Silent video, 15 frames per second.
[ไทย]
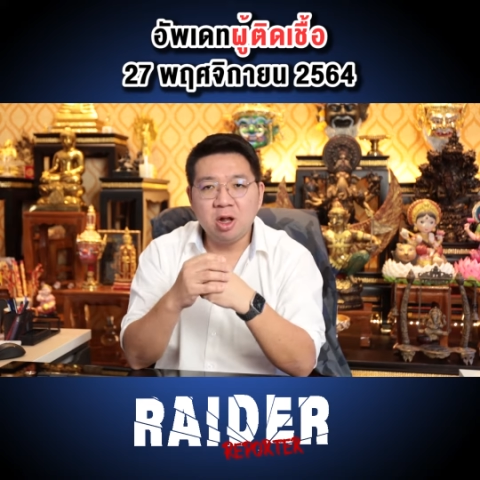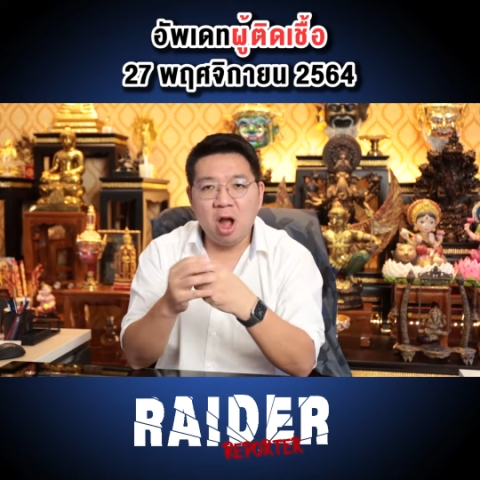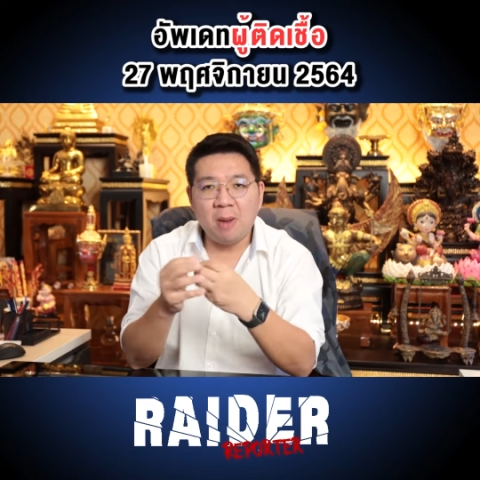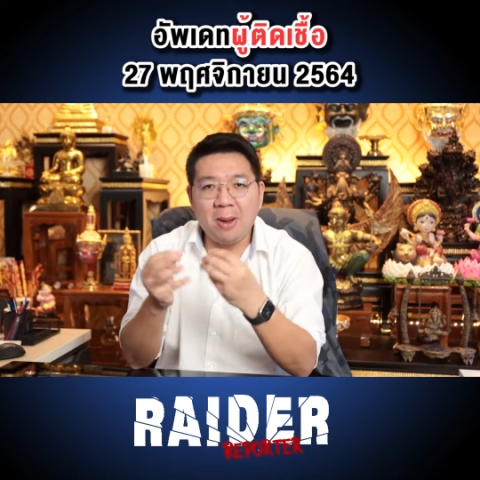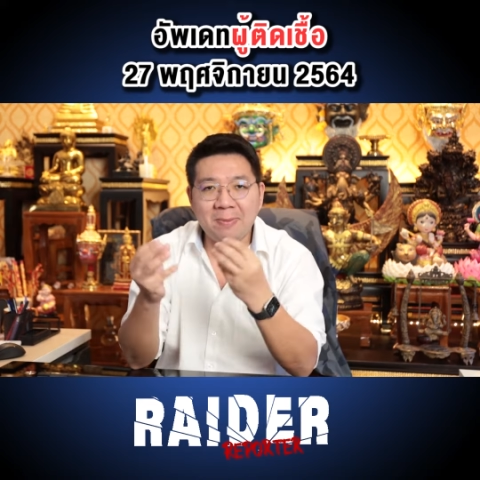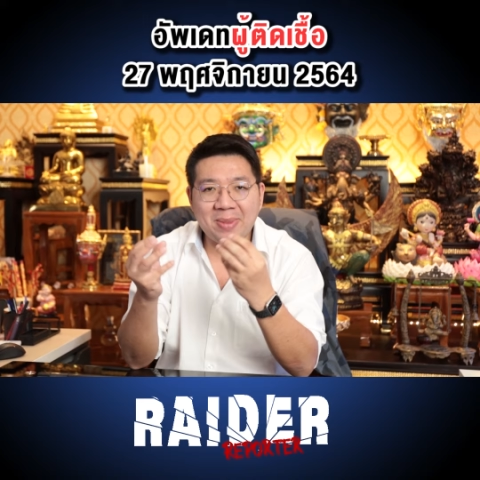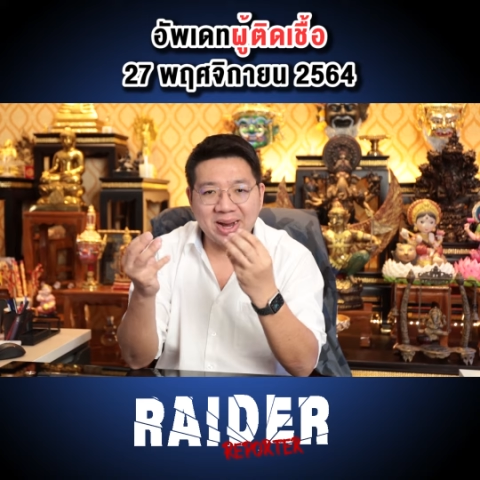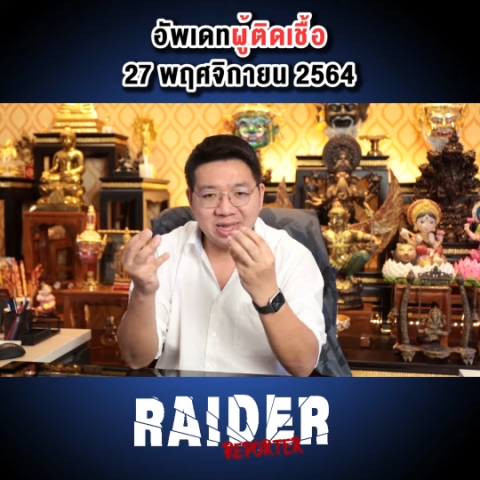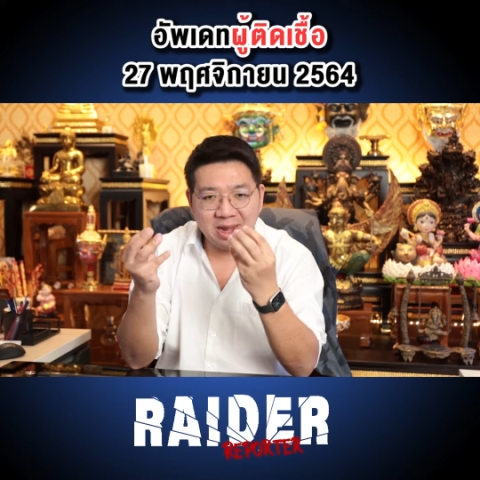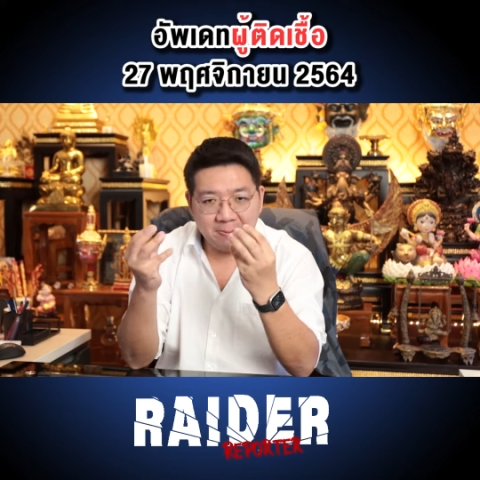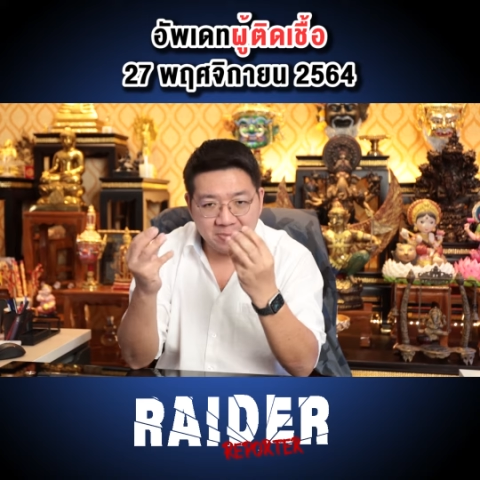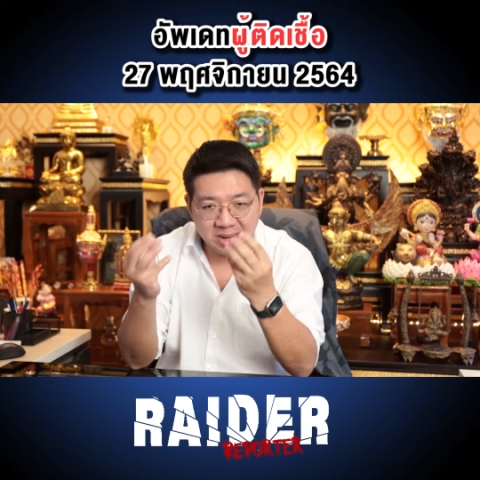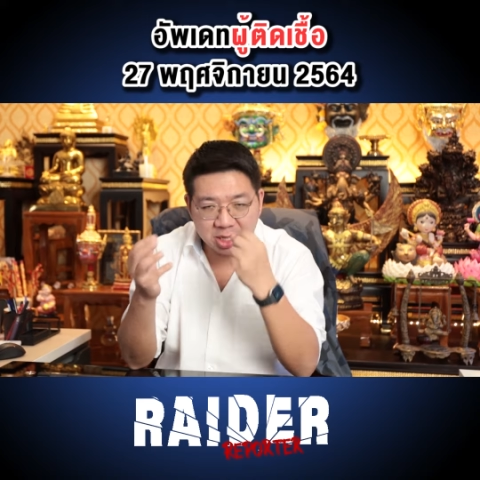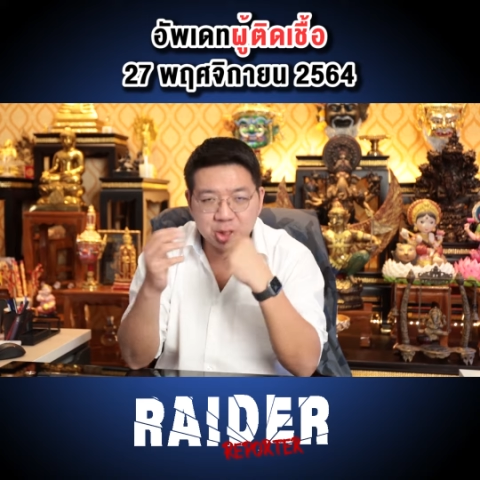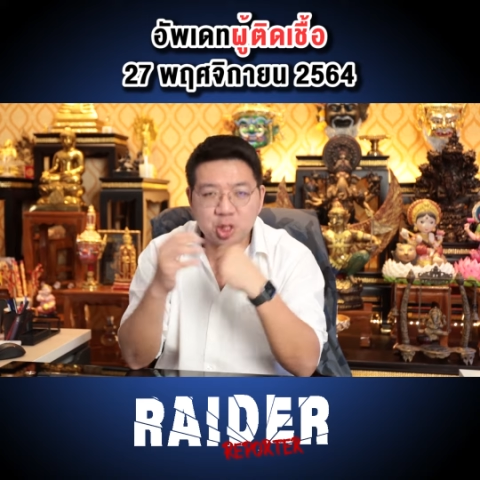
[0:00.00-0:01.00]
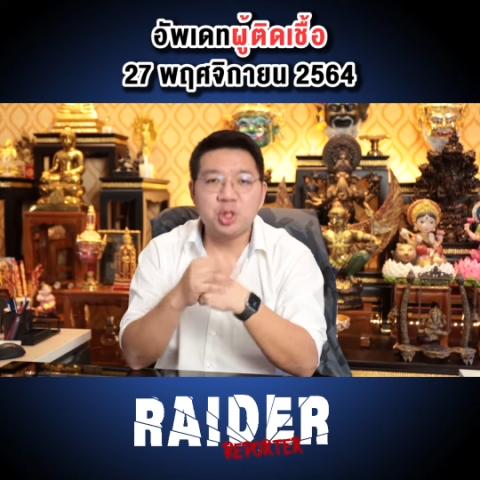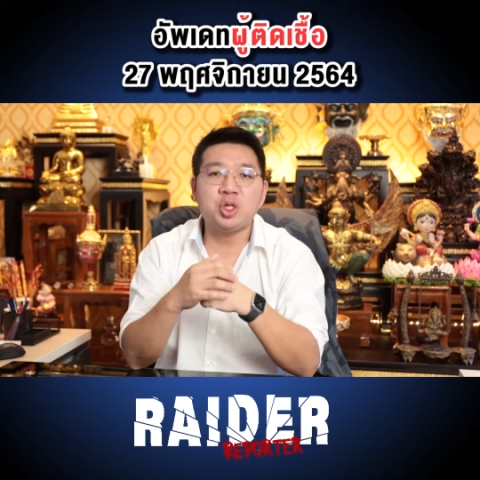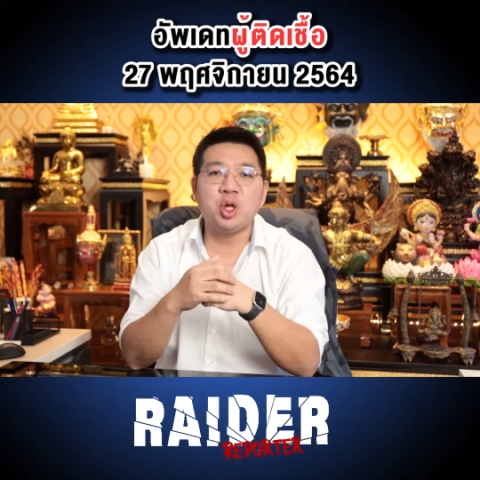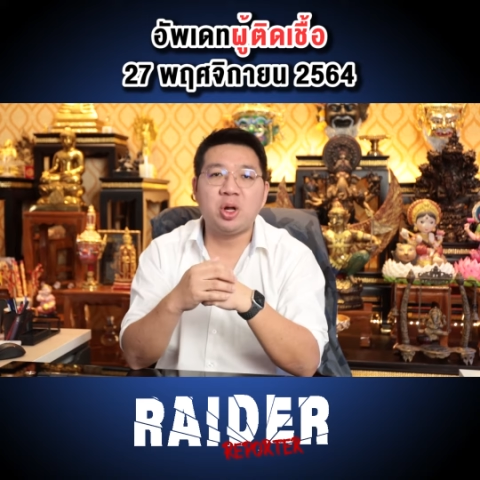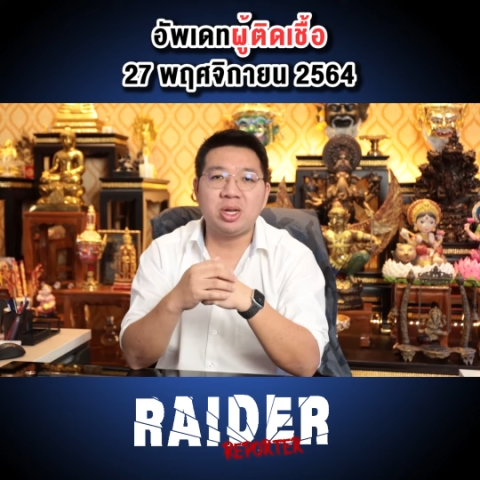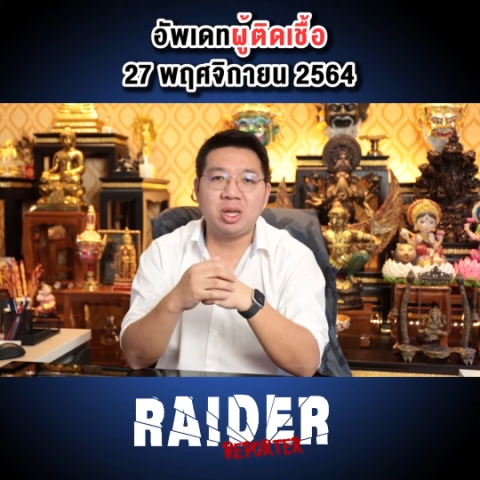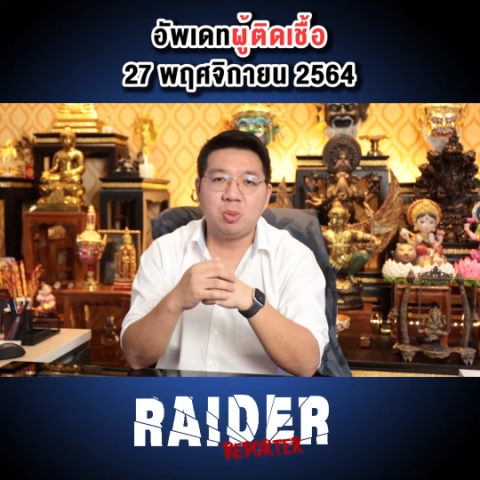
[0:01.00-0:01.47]
ก็ประมาณสักหมื่น
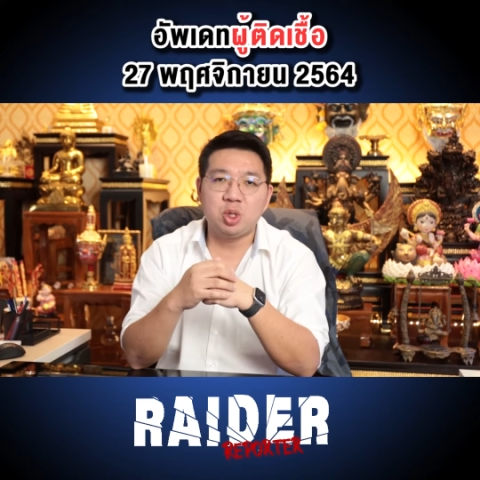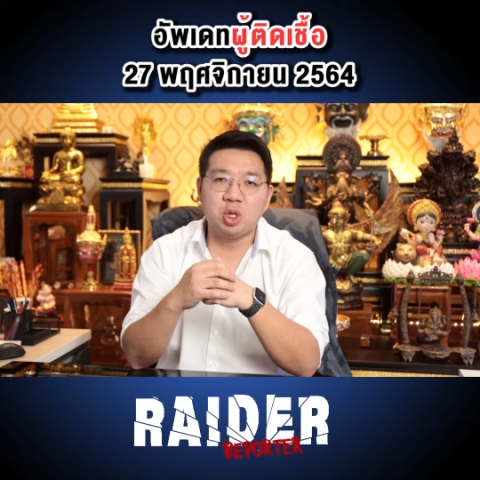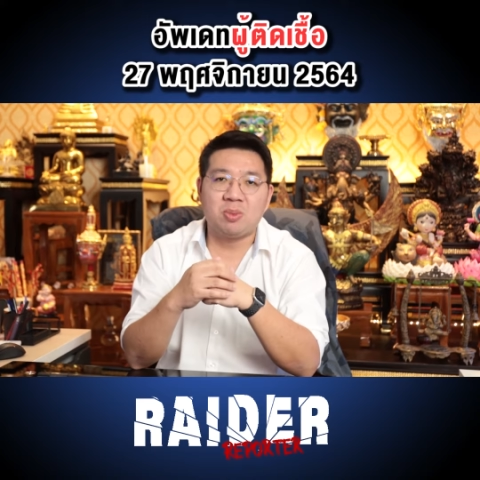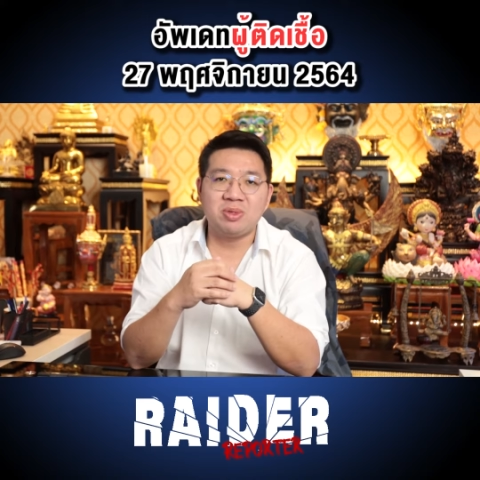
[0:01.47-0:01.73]
ต้น ๆ ท่านผู้ช